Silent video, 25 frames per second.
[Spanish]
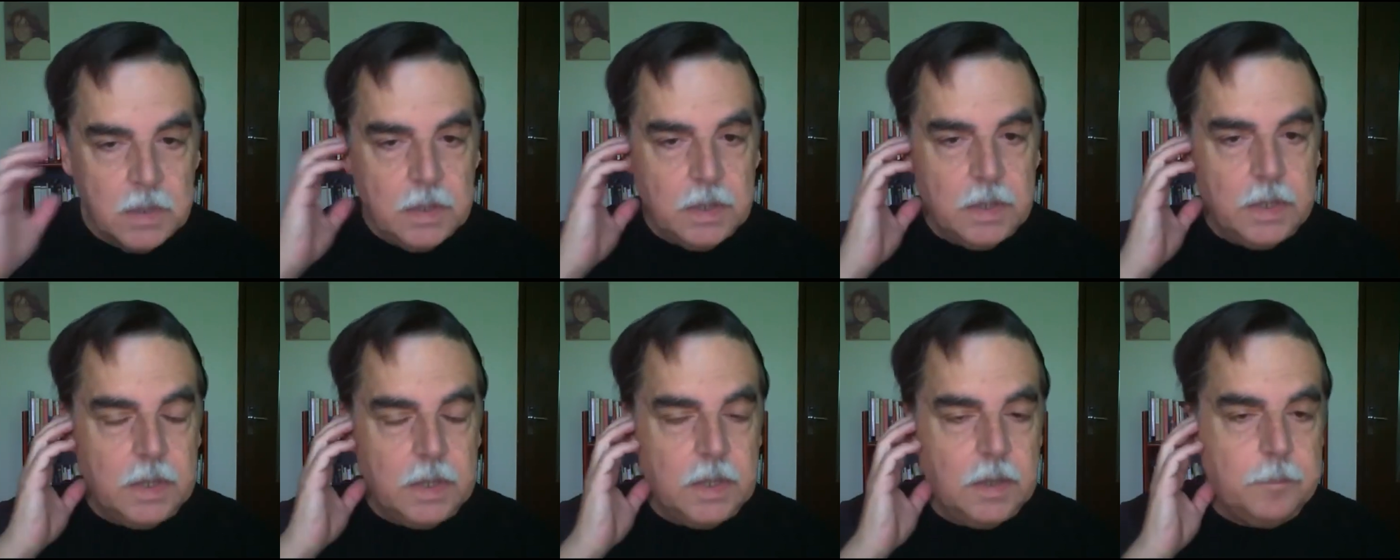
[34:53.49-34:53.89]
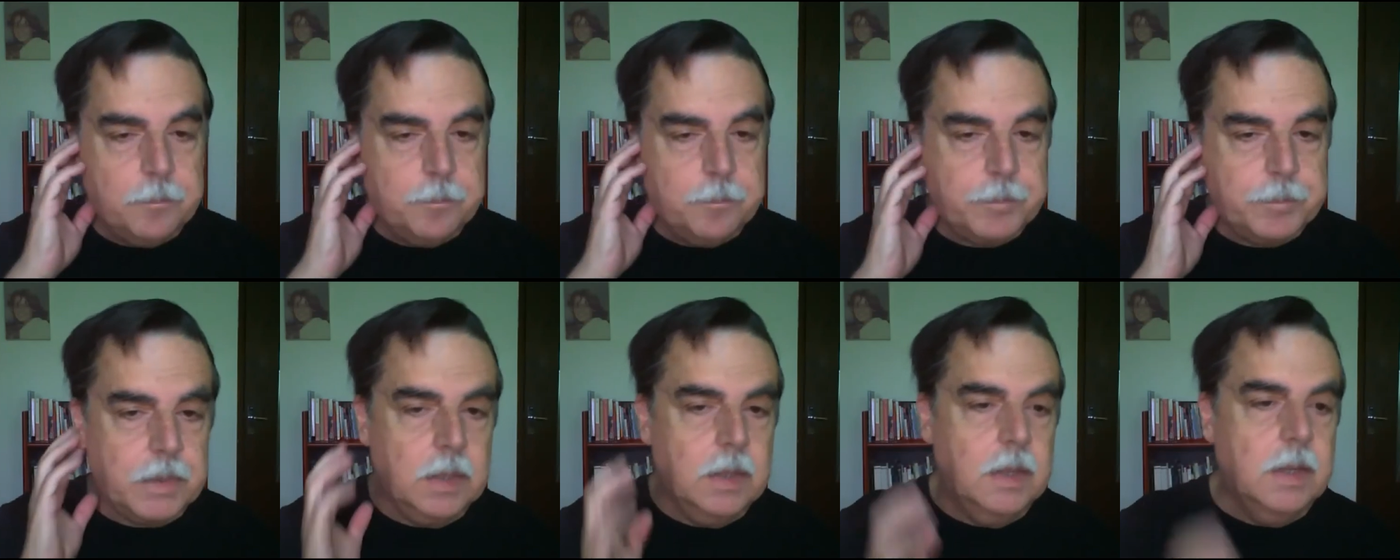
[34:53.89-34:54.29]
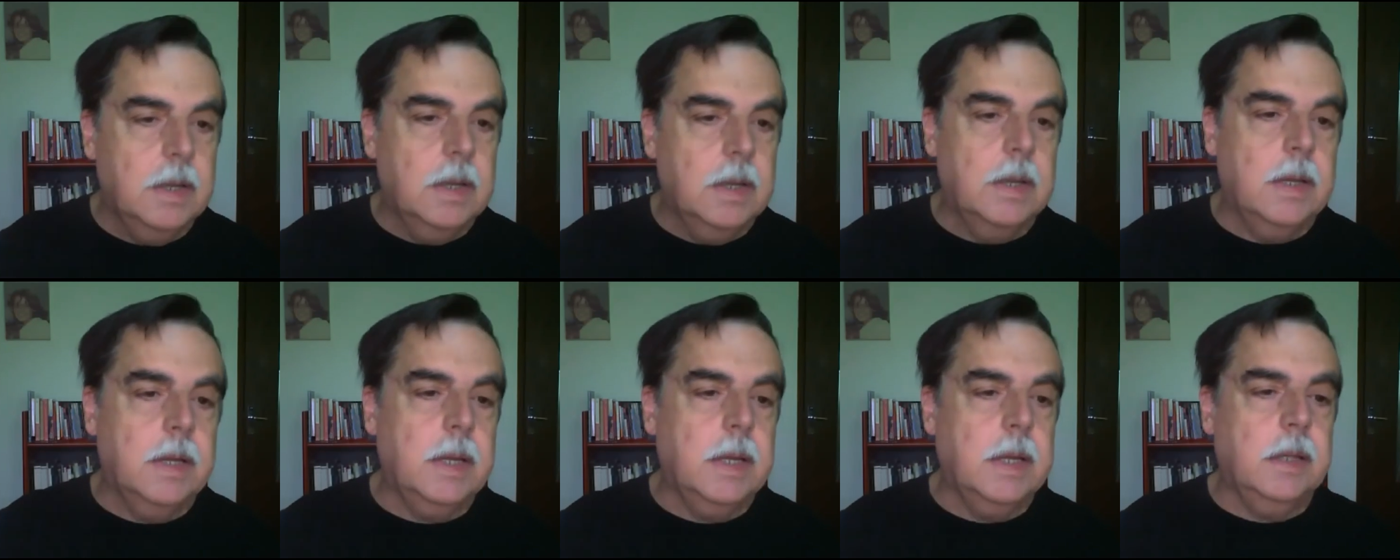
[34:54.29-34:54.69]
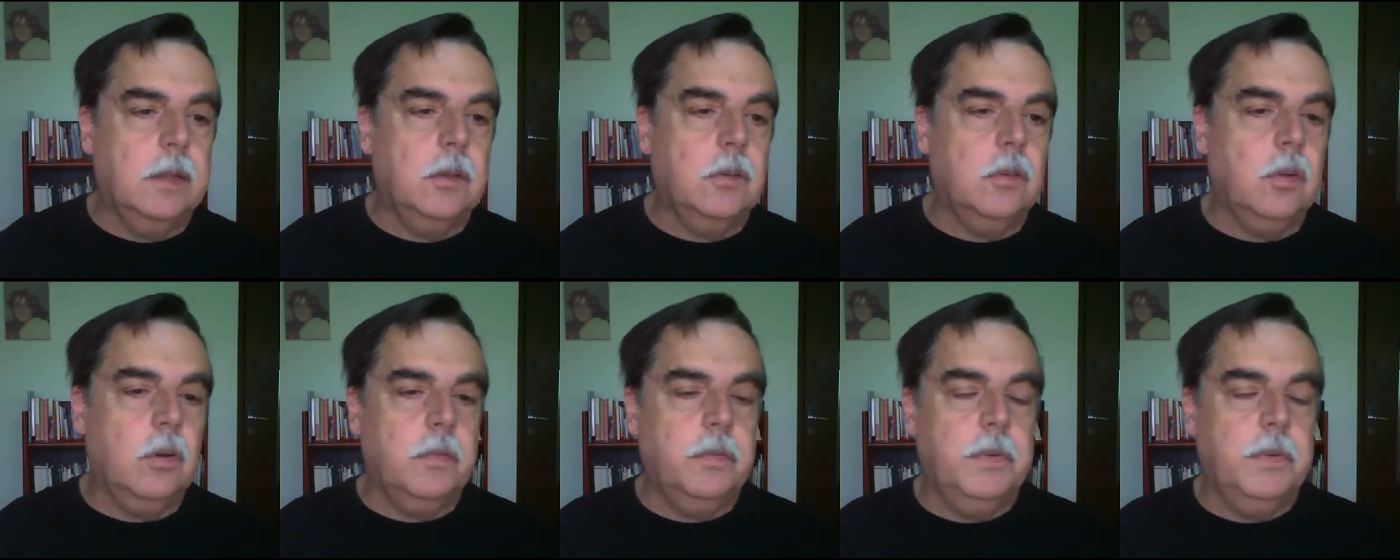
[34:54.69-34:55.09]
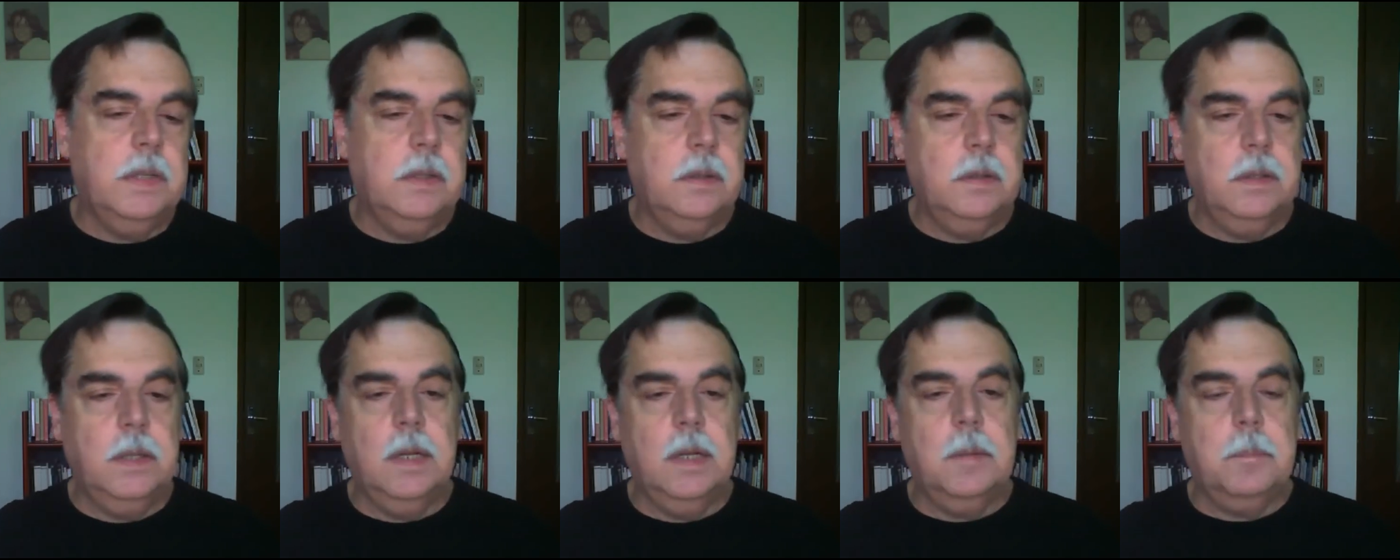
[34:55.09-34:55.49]
Eh,
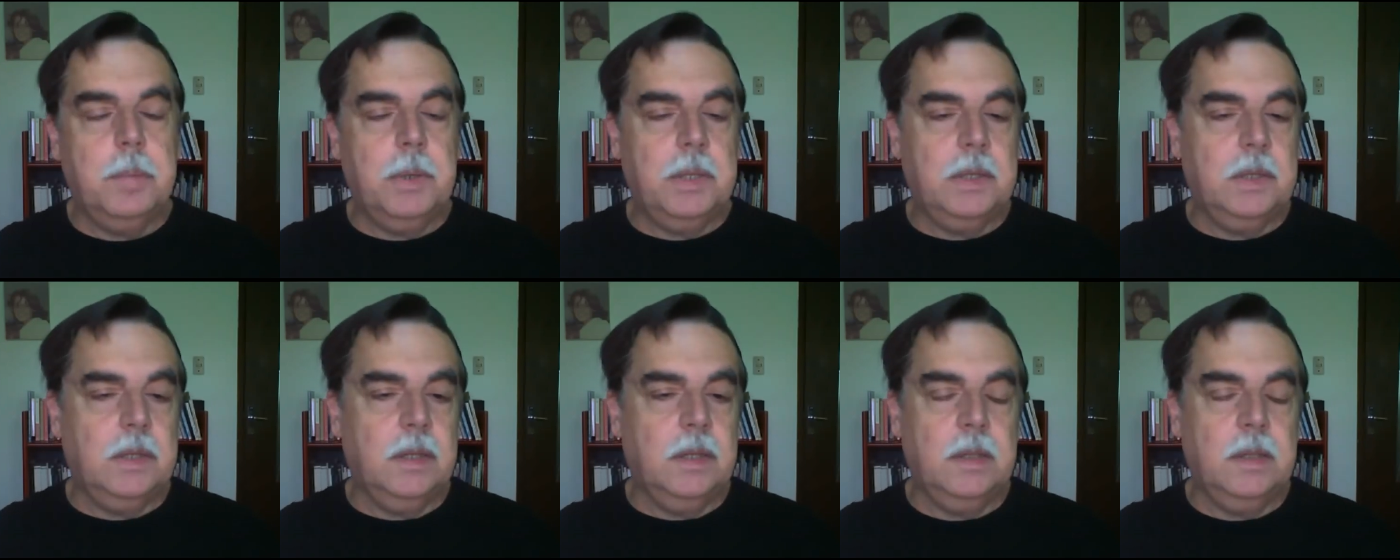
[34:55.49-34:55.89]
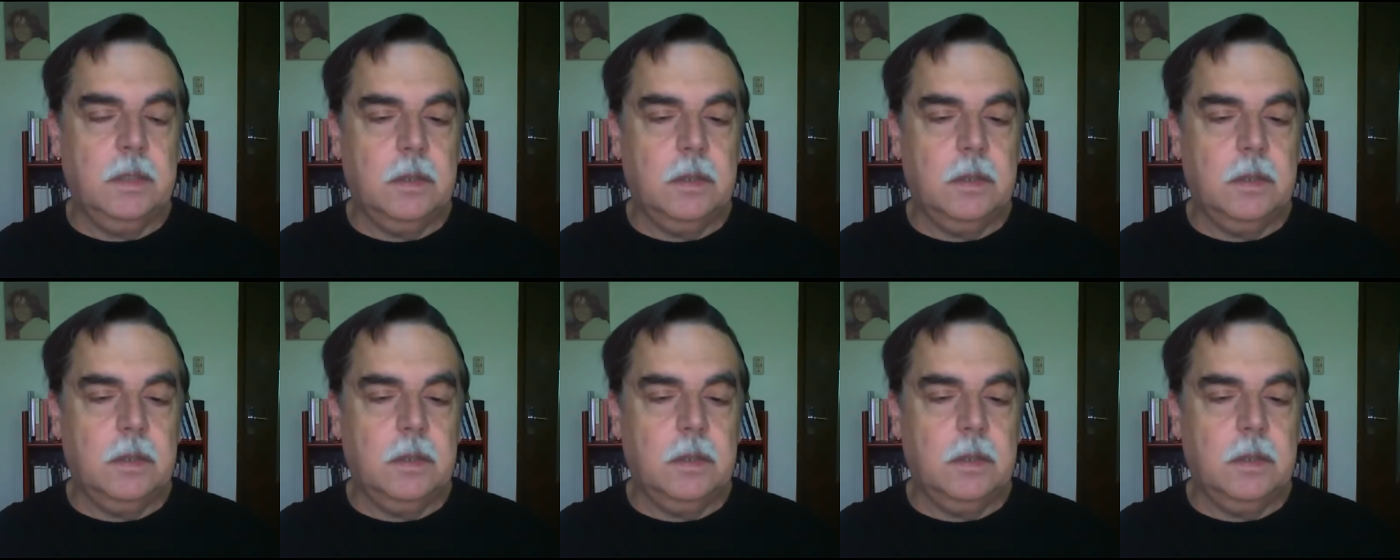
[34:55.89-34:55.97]
Stockfish tiene partidas